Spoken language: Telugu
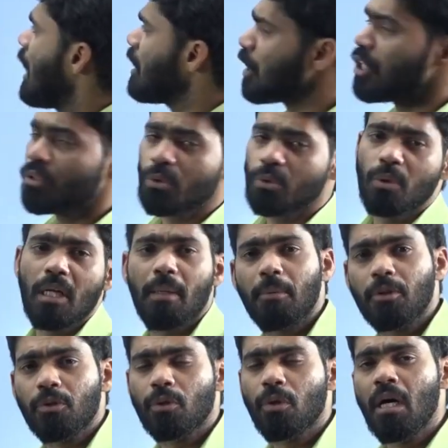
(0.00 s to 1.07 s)
అని తెలుసుకునే
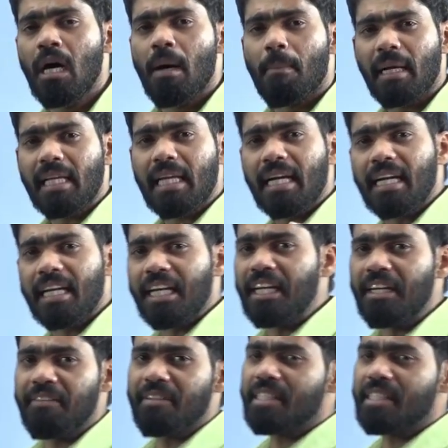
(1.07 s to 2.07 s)
ముందు మనకి ఇక్కడ రెండు